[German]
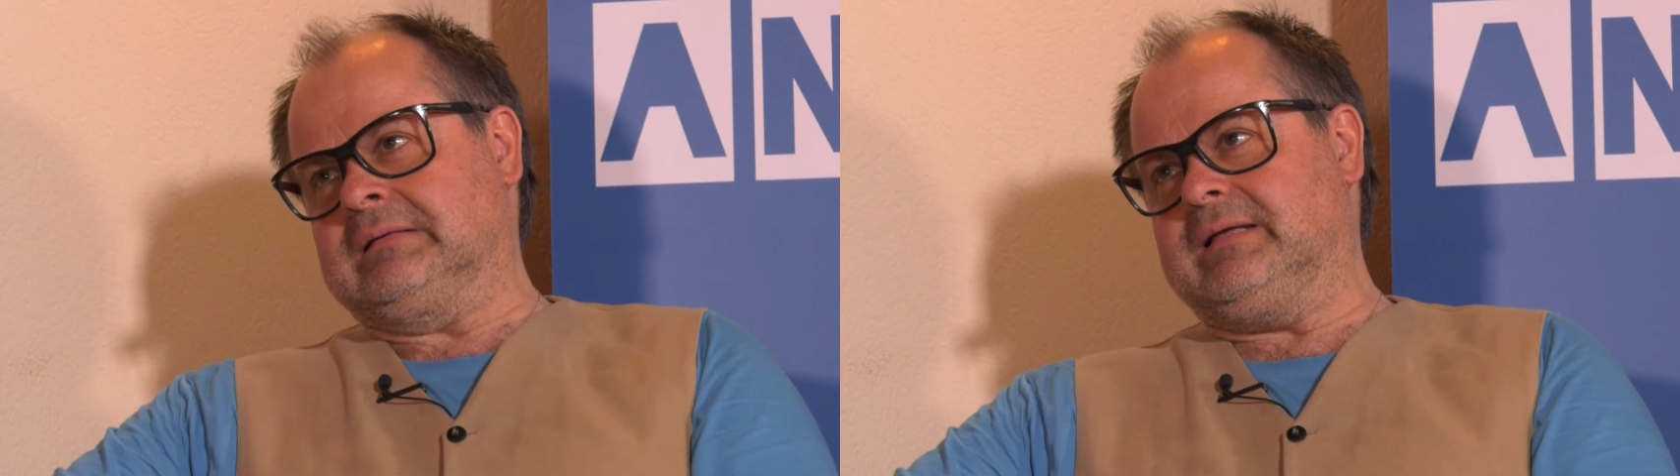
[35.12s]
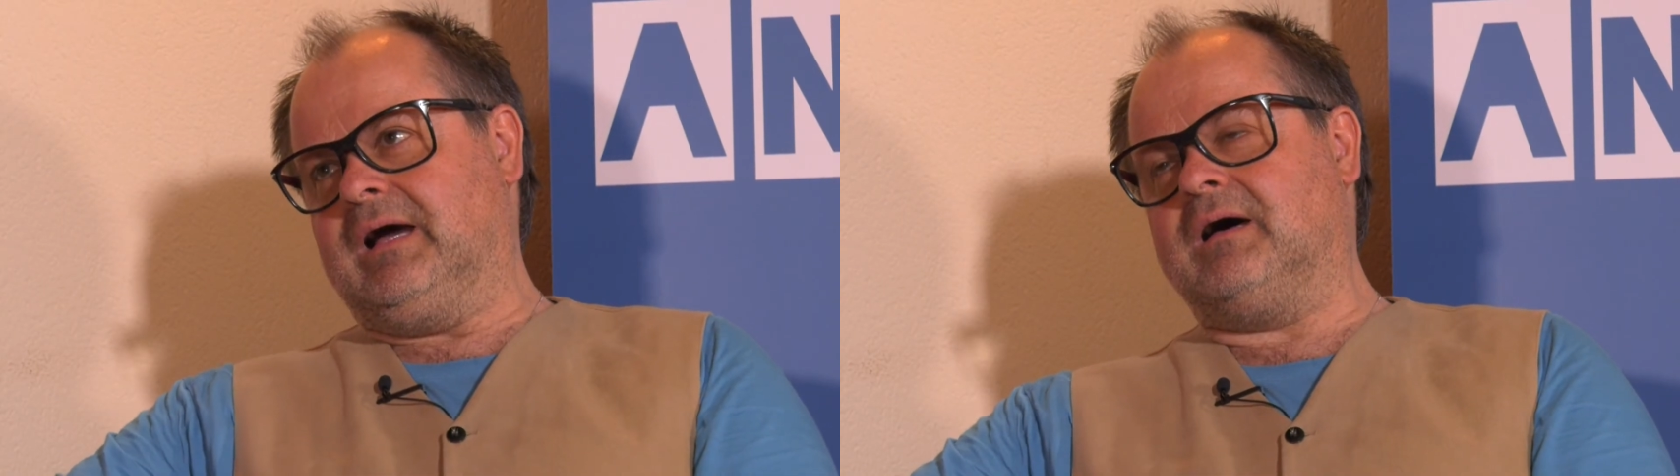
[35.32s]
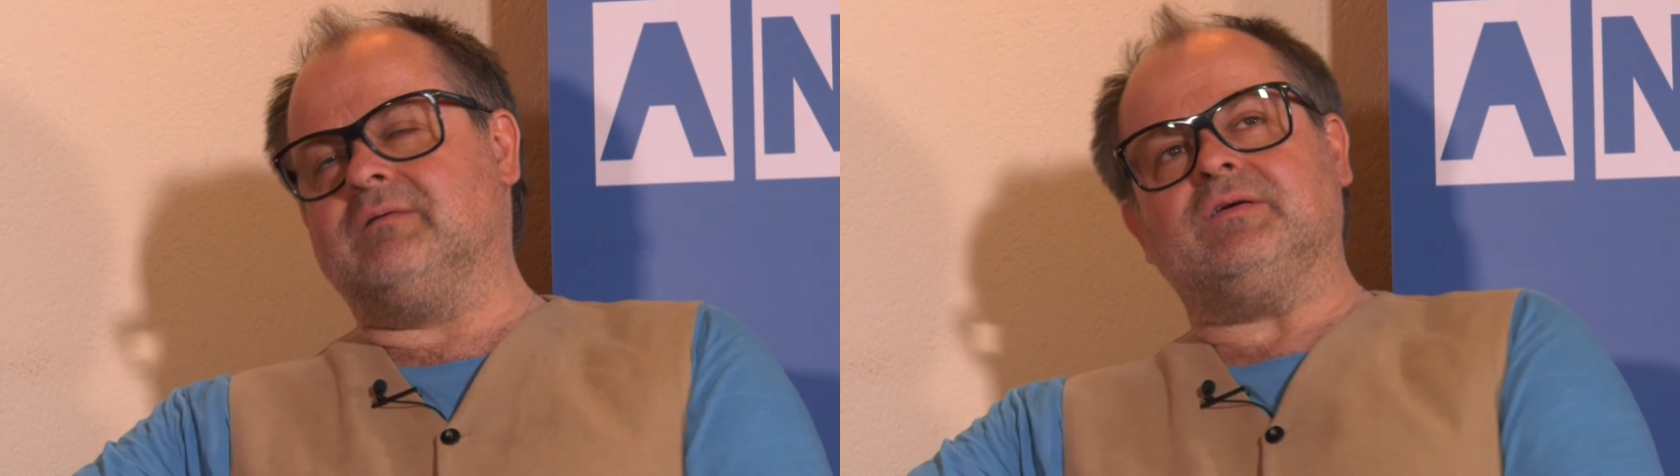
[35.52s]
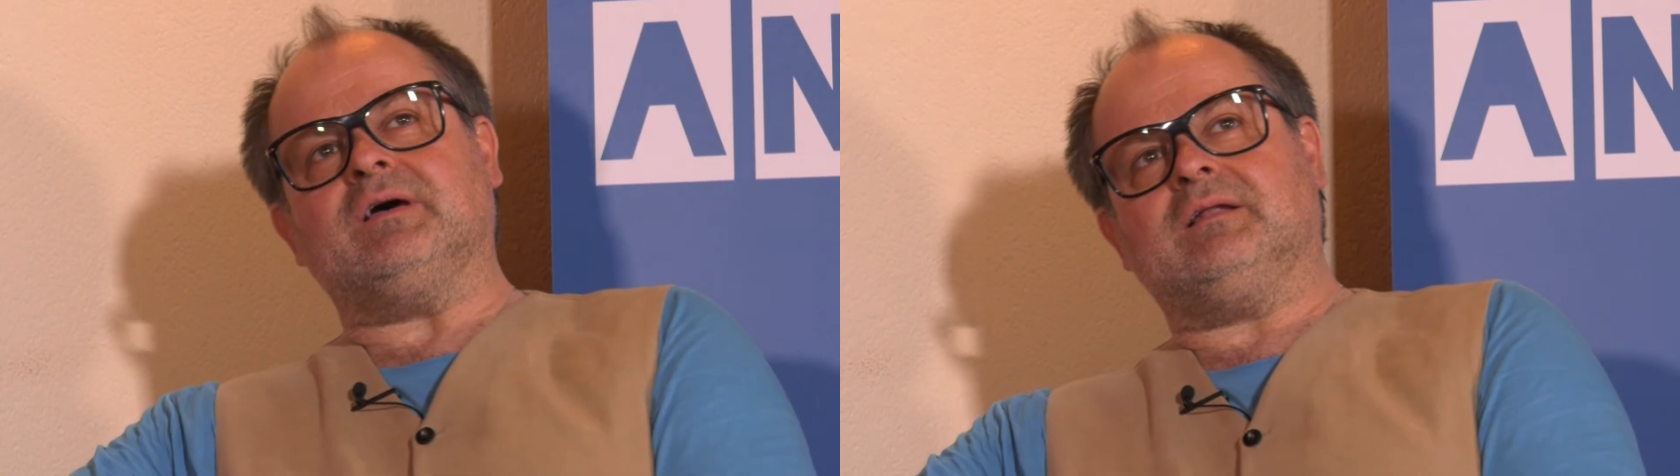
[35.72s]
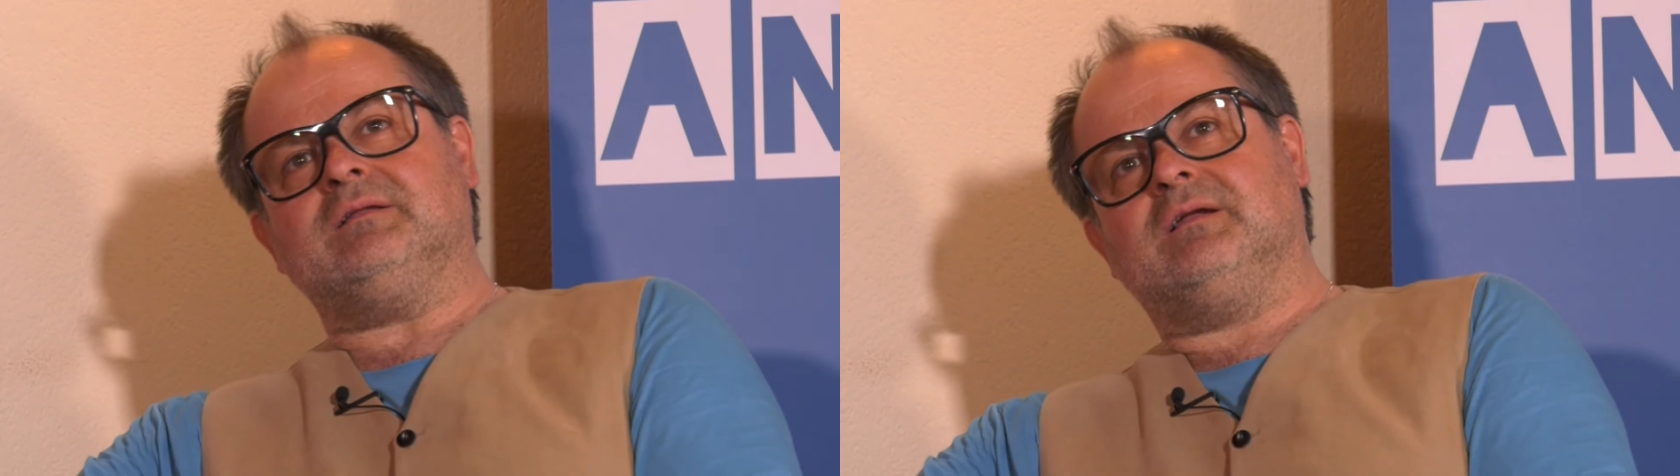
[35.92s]
Ja, wir
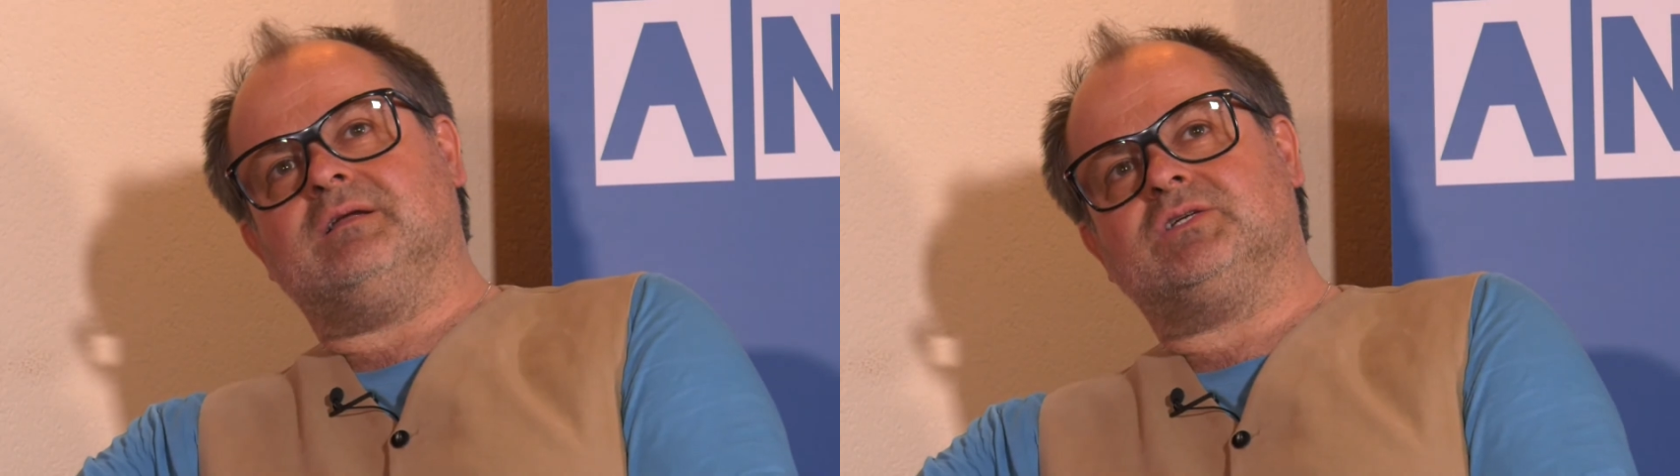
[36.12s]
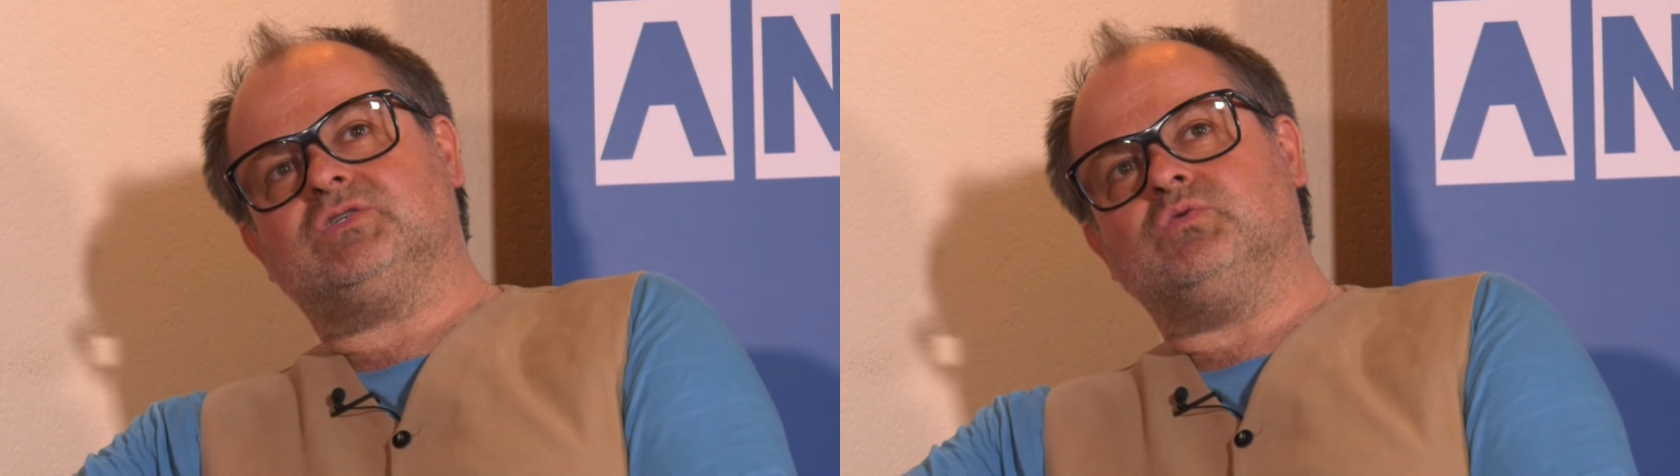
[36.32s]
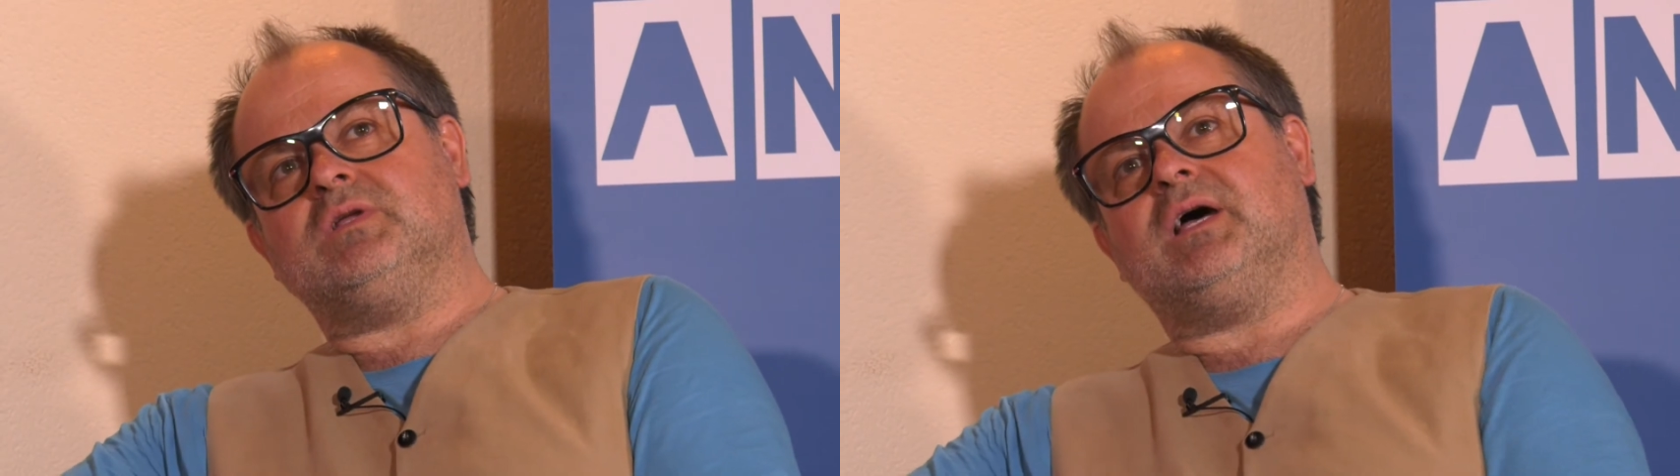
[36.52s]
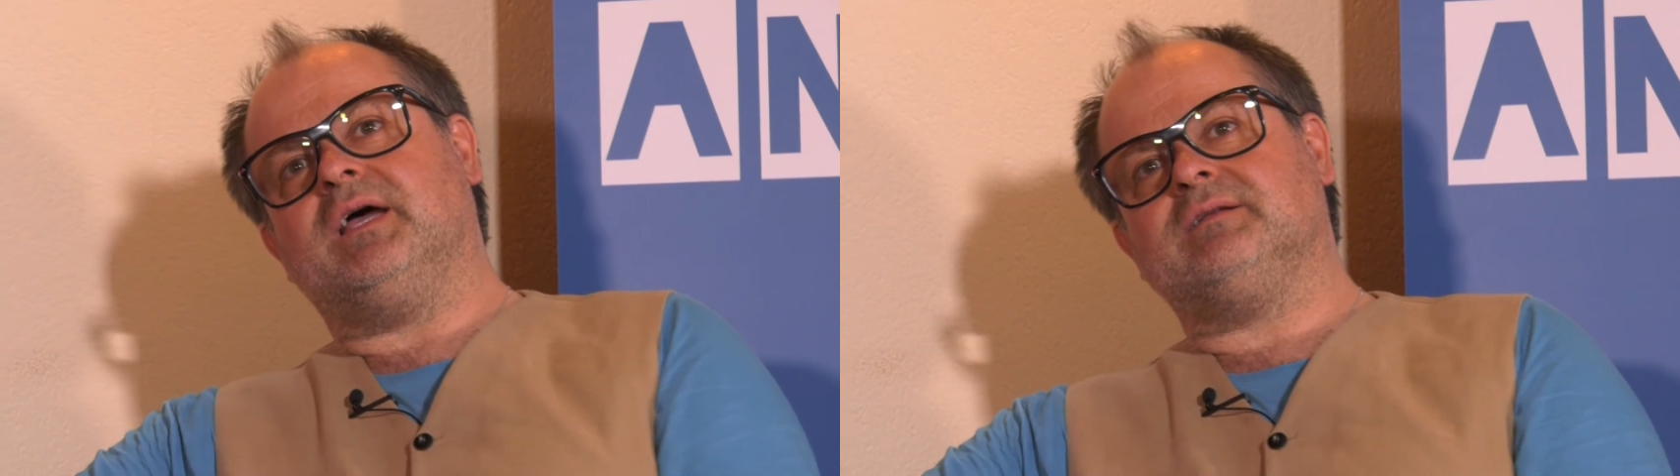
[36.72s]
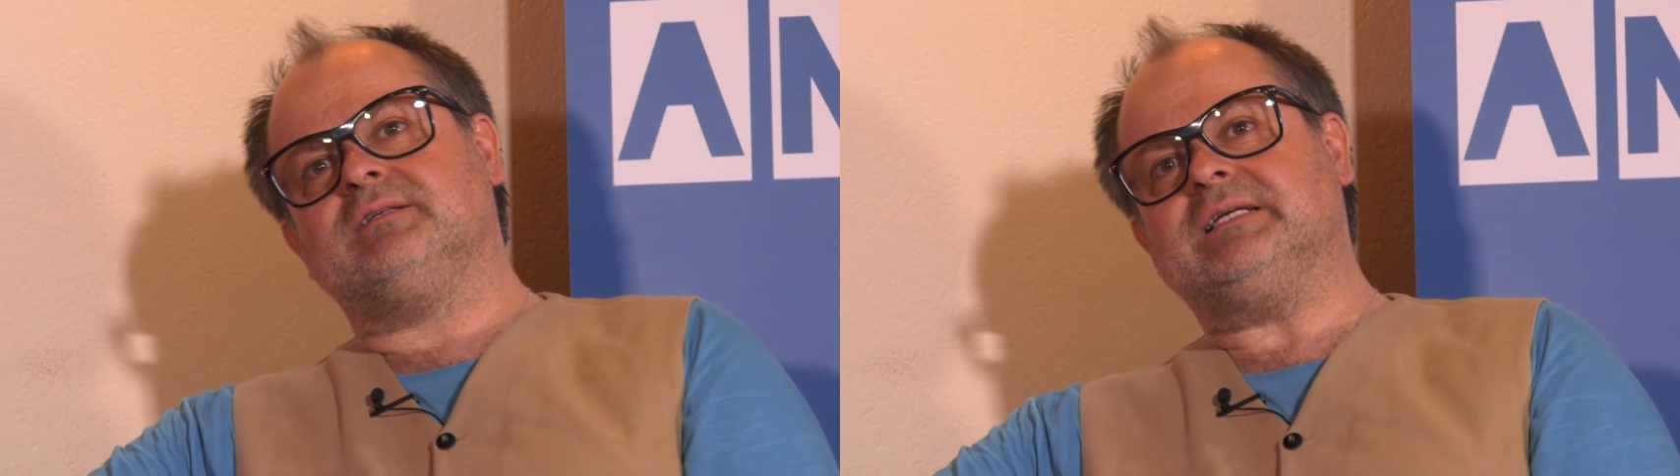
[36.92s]
hatten an der Schule
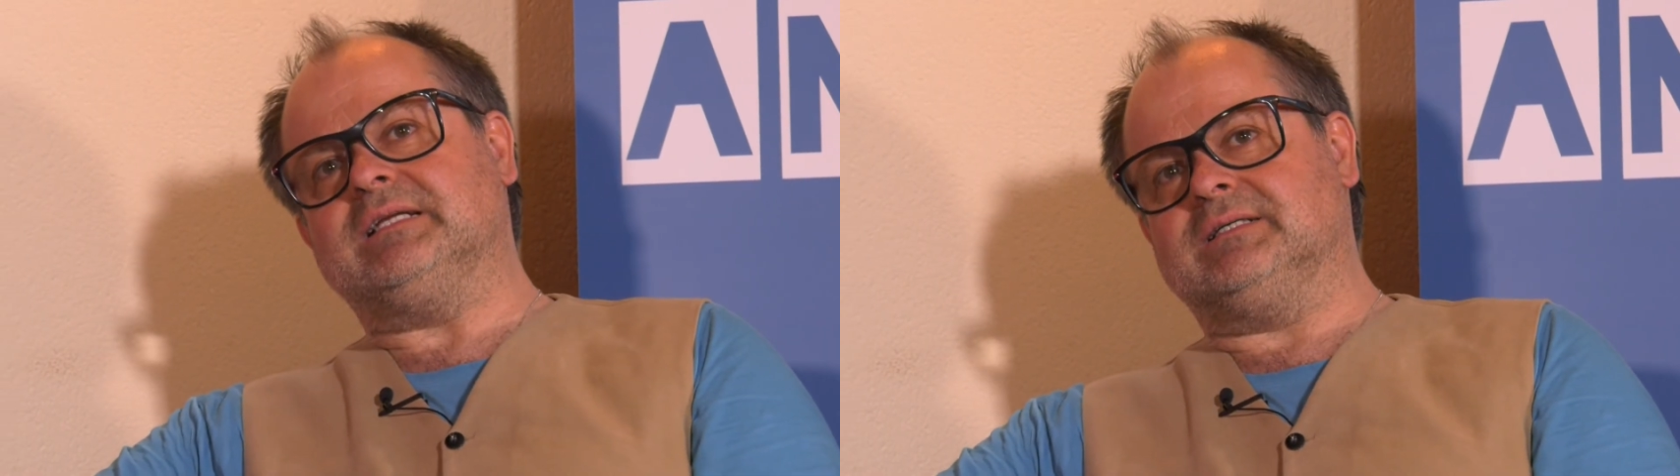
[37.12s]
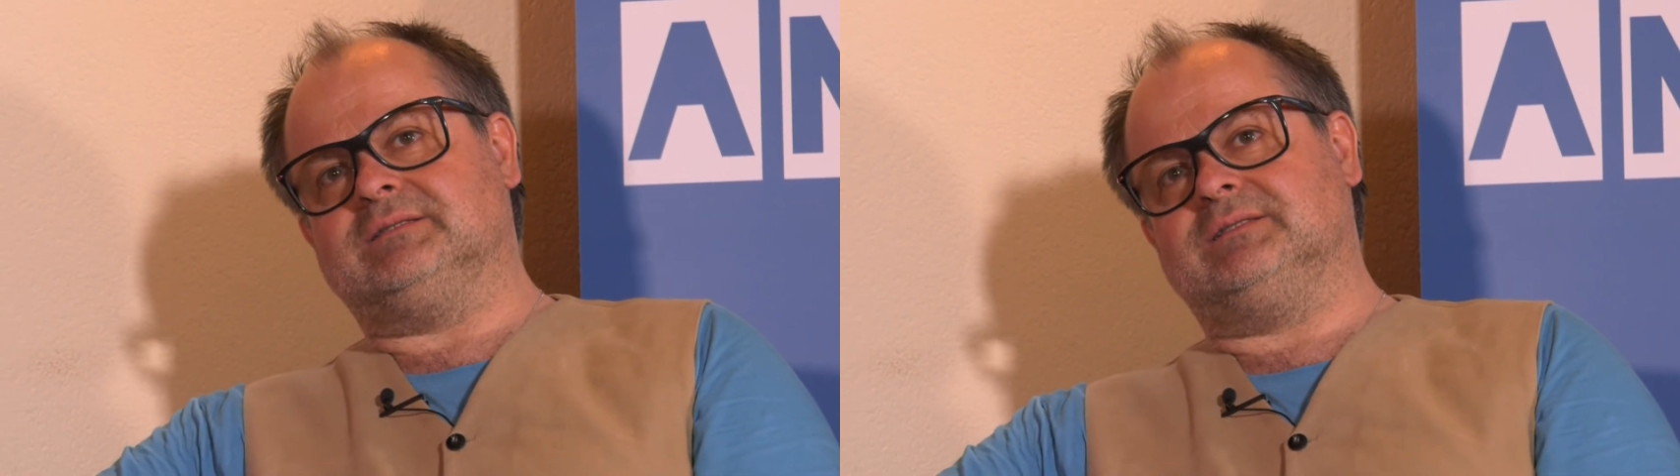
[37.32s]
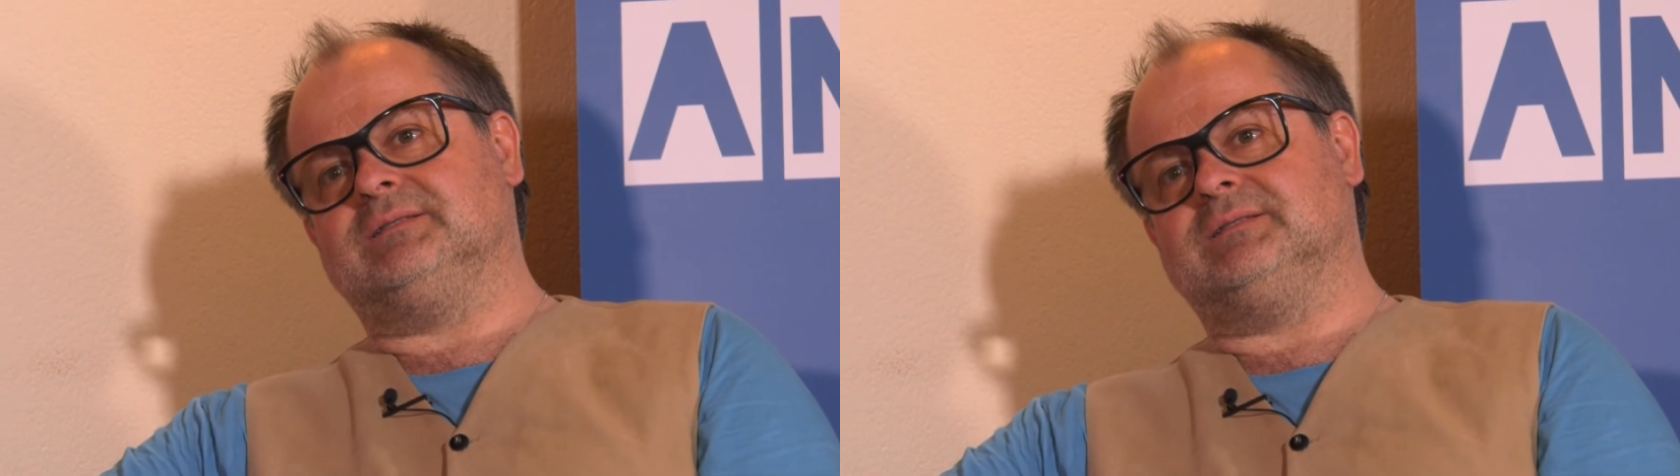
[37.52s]
einen Dealer